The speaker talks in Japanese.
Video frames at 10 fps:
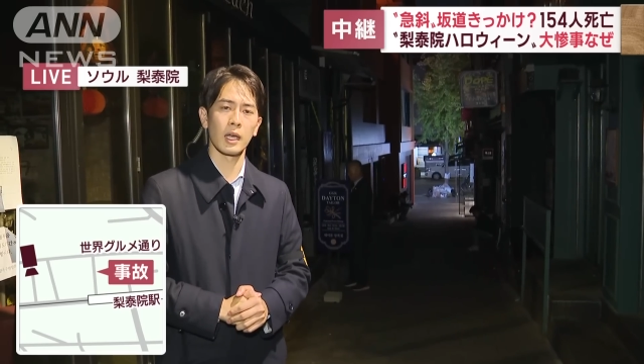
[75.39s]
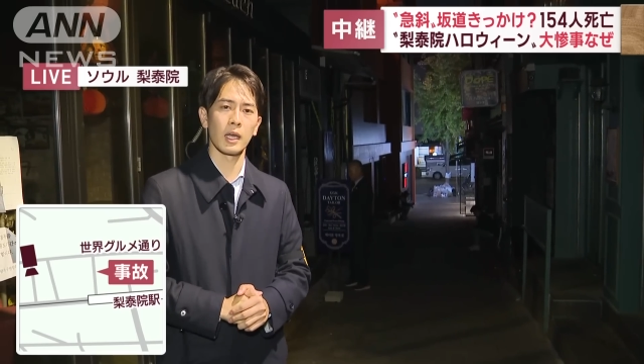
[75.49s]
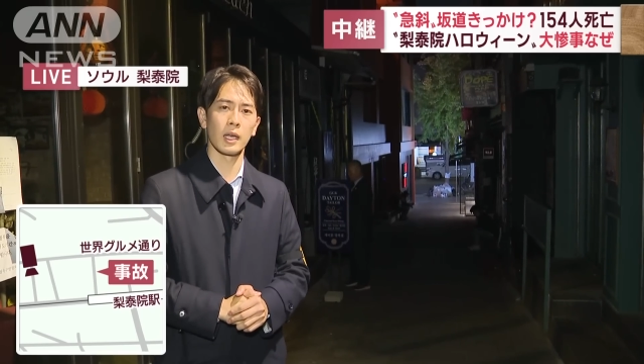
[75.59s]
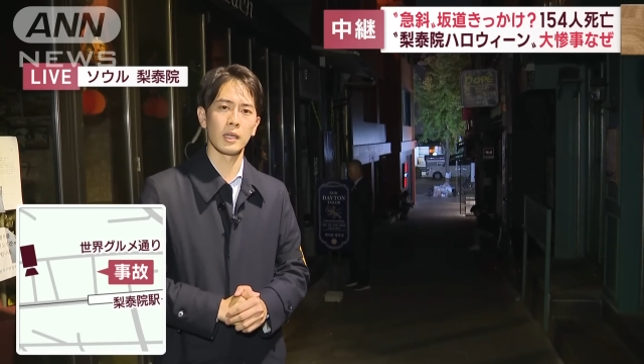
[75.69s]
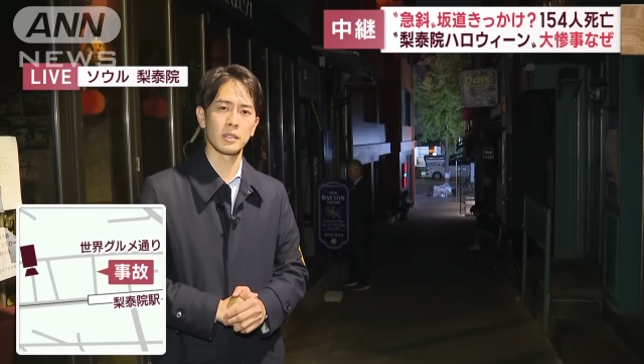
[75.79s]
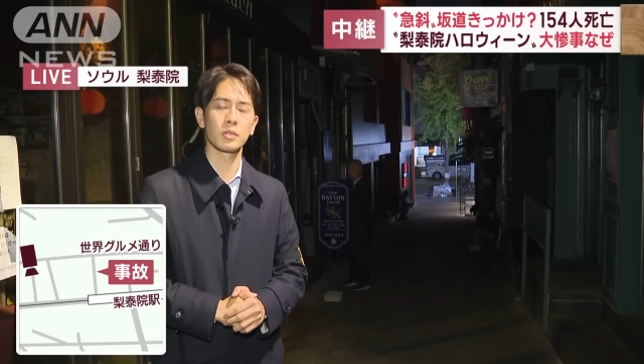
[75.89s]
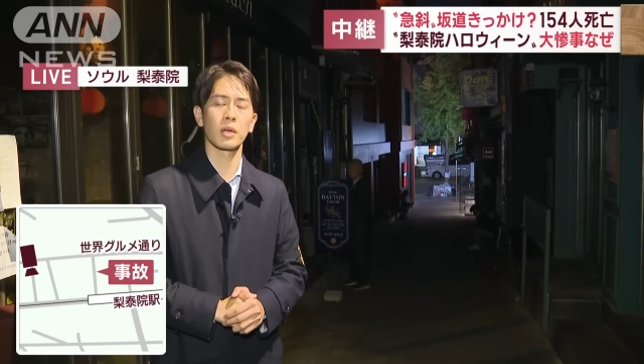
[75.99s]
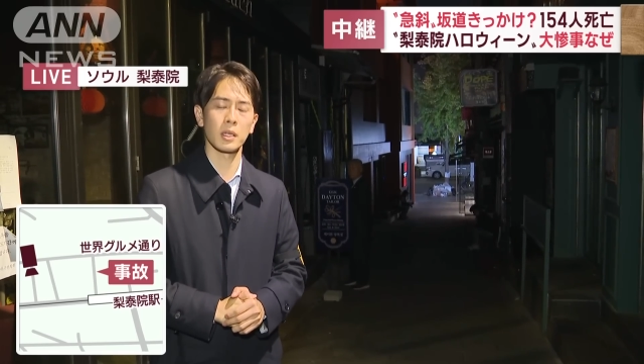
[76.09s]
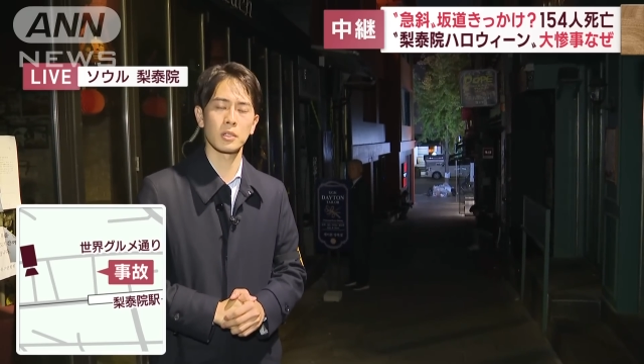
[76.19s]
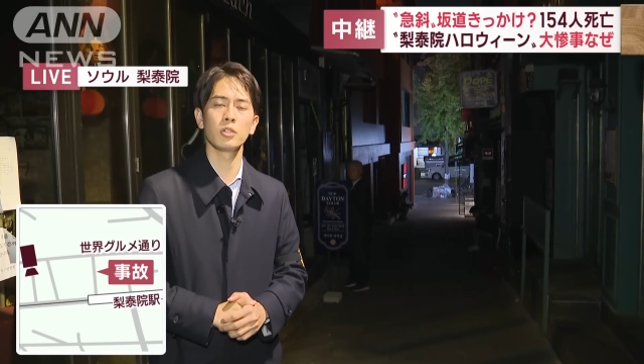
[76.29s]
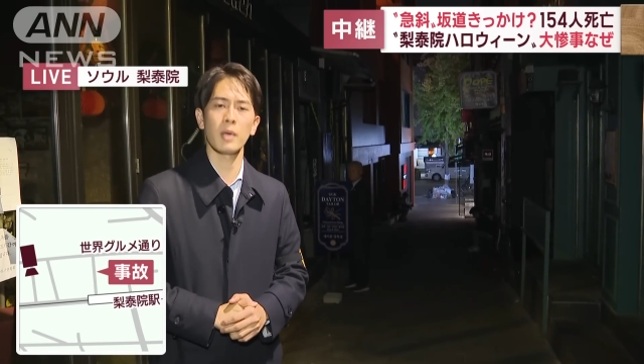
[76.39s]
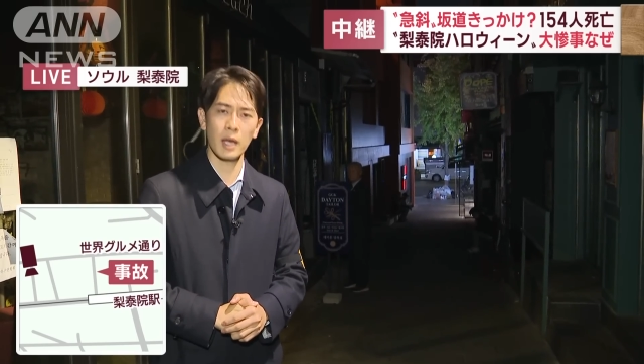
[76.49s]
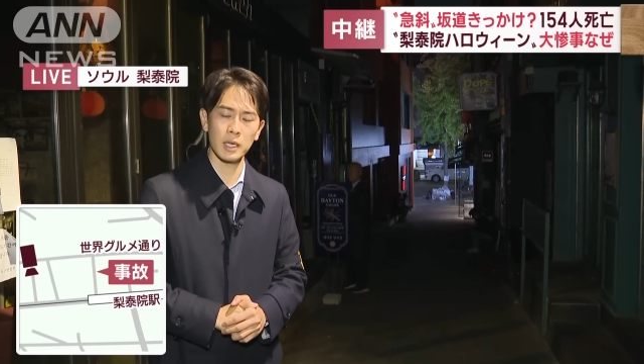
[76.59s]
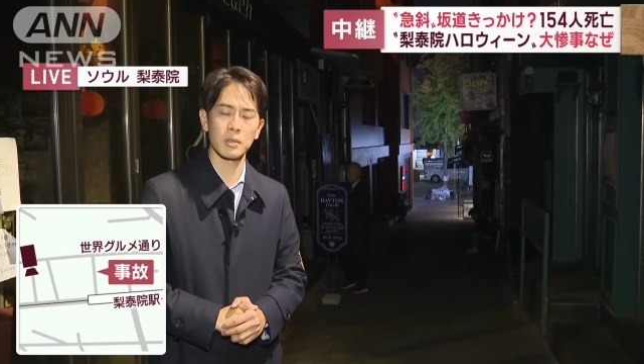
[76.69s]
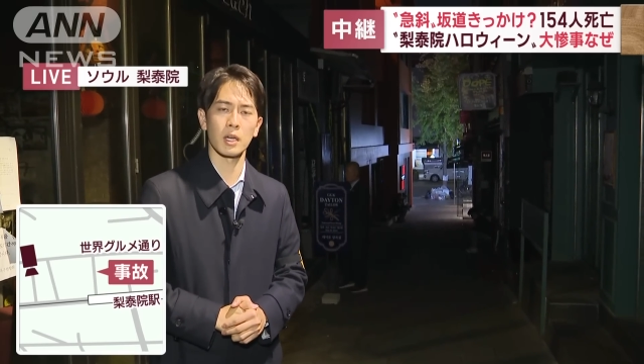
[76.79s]
えー、事故原因の究明
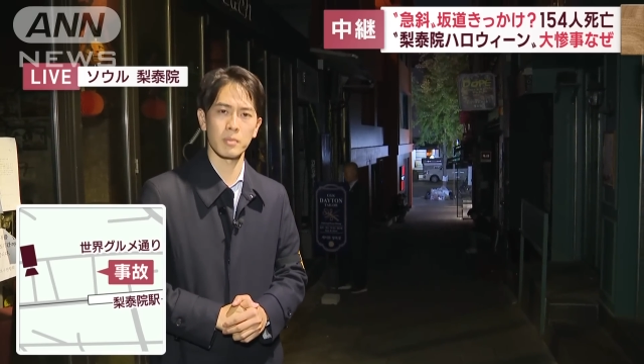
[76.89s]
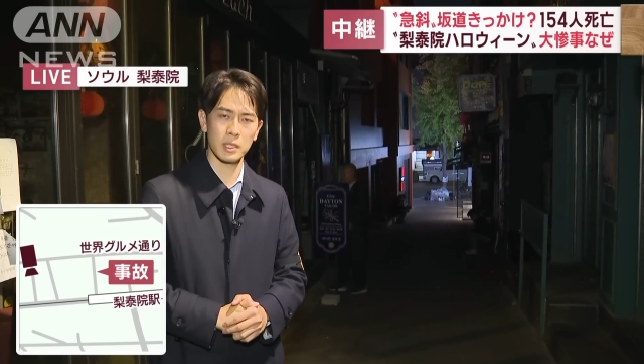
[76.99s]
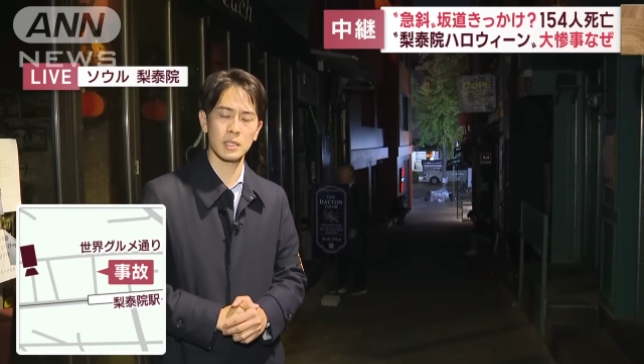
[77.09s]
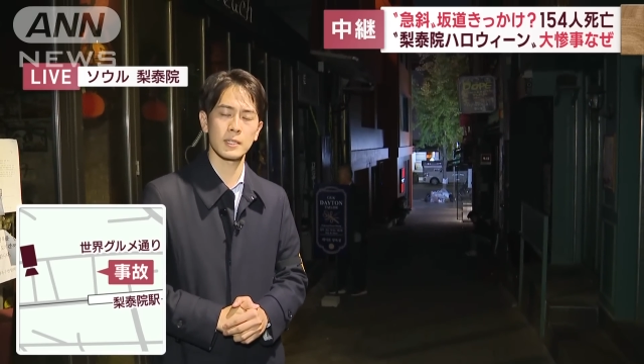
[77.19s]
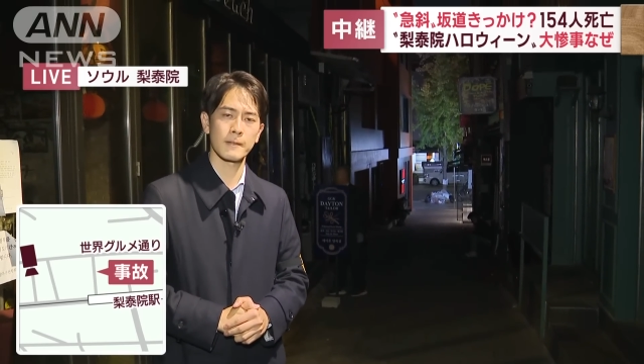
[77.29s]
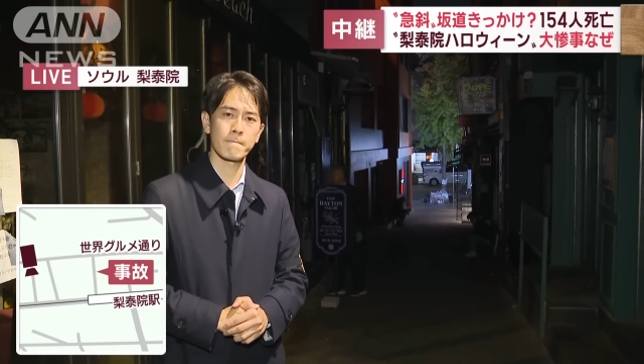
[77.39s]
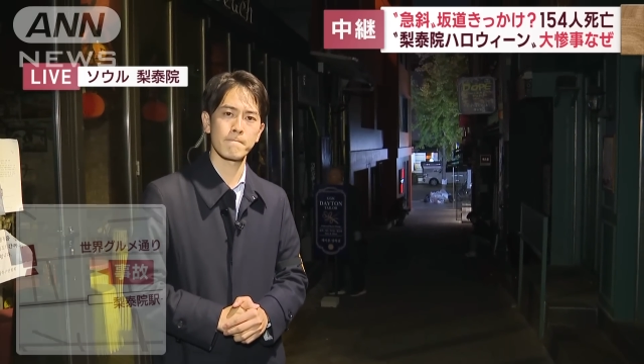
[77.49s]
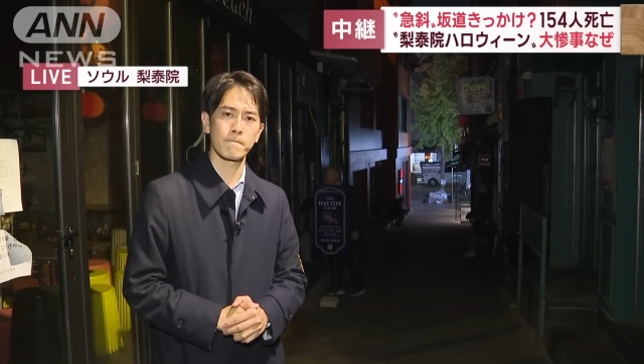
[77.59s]
が急がれます。